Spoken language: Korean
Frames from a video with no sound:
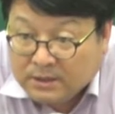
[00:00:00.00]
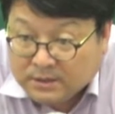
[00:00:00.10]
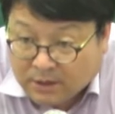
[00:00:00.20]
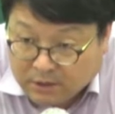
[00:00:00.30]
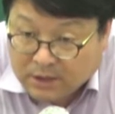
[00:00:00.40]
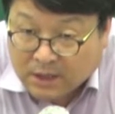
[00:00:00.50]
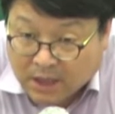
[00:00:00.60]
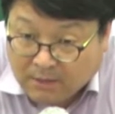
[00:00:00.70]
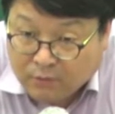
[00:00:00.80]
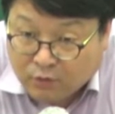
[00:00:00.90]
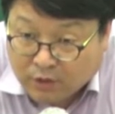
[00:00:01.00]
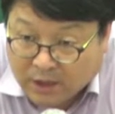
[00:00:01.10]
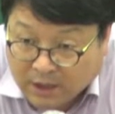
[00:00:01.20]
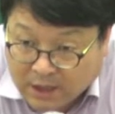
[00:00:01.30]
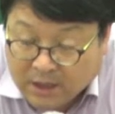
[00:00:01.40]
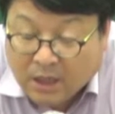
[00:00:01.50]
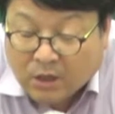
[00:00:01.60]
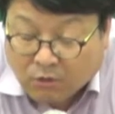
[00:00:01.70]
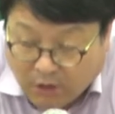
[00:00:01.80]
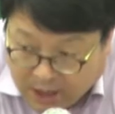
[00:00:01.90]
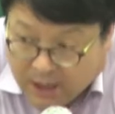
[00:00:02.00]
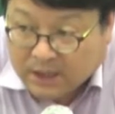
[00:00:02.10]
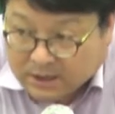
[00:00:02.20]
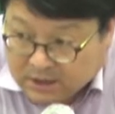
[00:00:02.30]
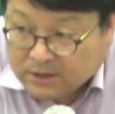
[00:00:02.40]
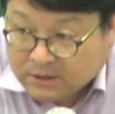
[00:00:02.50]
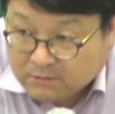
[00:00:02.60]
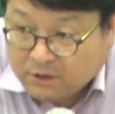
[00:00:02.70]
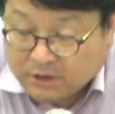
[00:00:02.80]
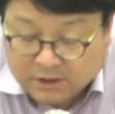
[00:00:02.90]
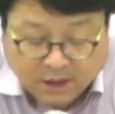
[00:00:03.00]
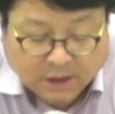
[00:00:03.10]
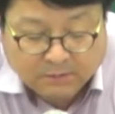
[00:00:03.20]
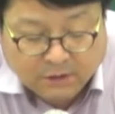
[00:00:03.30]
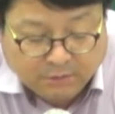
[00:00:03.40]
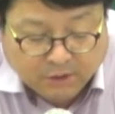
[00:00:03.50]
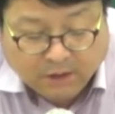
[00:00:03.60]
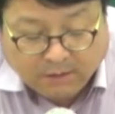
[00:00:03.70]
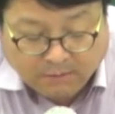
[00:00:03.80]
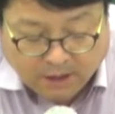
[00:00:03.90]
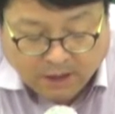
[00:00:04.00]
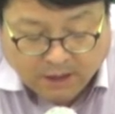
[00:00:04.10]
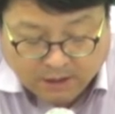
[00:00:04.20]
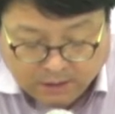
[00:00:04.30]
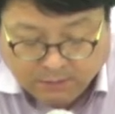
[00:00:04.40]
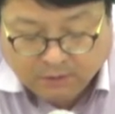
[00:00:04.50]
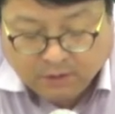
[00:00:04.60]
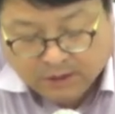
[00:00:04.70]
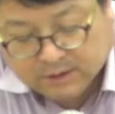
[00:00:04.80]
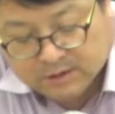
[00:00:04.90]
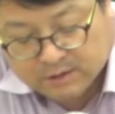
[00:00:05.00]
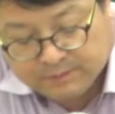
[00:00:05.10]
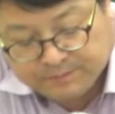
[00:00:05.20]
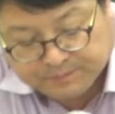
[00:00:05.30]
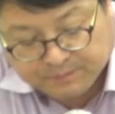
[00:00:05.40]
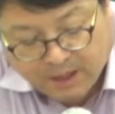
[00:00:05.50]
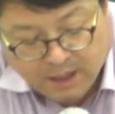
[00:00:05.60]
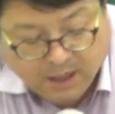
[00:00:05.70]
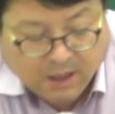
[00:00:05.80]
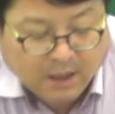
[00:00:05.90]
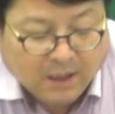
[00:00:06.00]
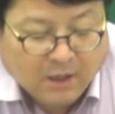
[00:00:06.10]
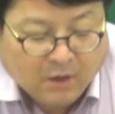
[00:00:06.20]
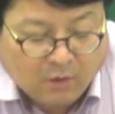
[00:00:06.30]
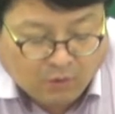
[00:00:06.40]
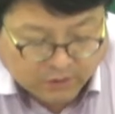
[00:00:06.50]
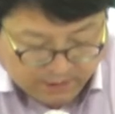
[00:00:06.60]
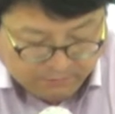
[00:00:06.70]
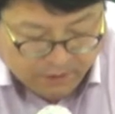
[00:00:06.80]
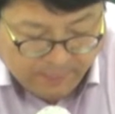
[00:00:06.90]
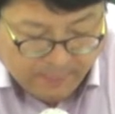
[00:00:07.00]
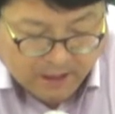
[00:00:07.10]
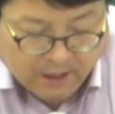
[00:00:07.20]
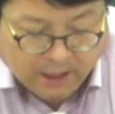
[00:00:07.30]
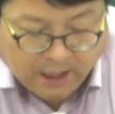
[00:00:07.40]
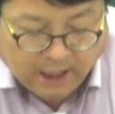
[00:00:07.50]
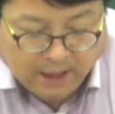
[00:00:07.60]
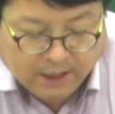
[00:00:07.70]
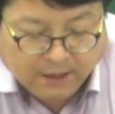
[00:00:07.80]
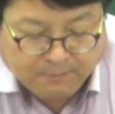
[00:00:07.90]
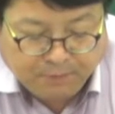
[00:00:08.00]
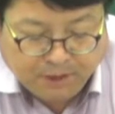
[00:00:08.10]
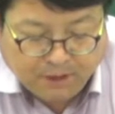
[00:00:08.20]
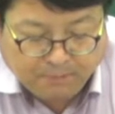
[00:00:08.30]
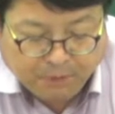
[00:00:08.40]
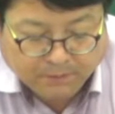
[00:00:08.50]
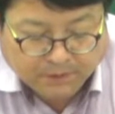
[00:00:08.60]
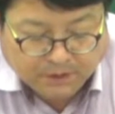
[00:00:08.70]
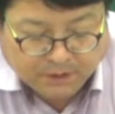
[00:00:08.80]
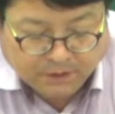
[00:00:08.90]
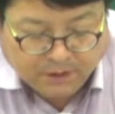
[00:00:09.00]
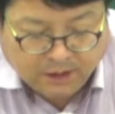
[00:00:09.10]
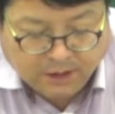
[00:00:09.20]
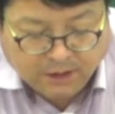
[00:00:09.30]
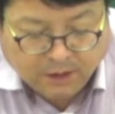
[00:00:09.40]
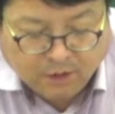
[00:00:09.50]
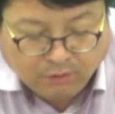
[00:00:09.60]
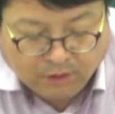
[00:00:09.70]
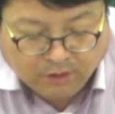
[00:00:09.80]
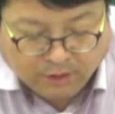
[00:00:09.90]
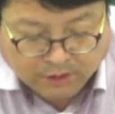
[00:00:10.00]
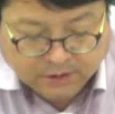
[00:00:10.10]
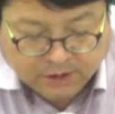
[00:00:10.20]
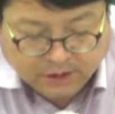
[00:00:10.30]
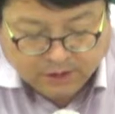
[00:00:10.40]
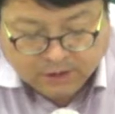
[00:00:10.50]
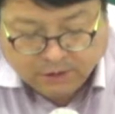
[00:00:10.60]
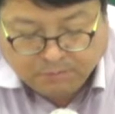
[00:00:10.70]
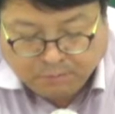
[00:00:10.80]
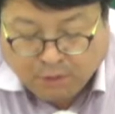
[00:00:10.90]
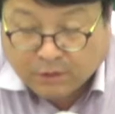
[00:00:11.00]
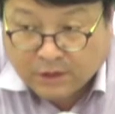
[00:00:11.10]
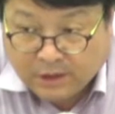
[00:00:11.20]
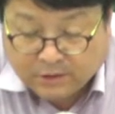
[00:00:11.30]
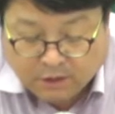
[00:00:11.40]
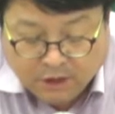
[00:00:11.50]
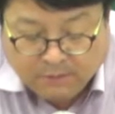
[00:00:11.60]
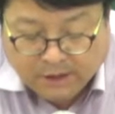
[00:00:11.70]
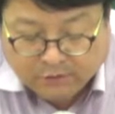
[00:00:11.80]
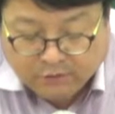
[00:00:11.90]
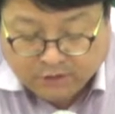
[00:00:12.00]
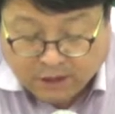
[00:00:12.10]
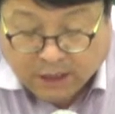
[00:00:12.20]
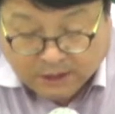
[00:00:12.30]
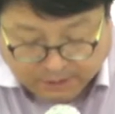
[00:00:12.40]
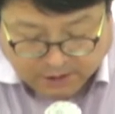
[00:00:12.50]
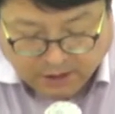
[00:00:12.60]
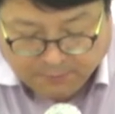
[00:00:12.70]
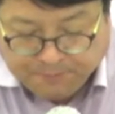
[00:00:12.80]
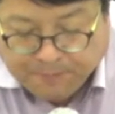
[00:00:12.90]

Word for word: 선임 감독에 관한 과실이 있으면 책임을 부담합니다. 2번도 X죠. 3번 A가 B의 법정 대리인인 경우에는 언제든지 복등을 선임할 수 있으나까지 만한데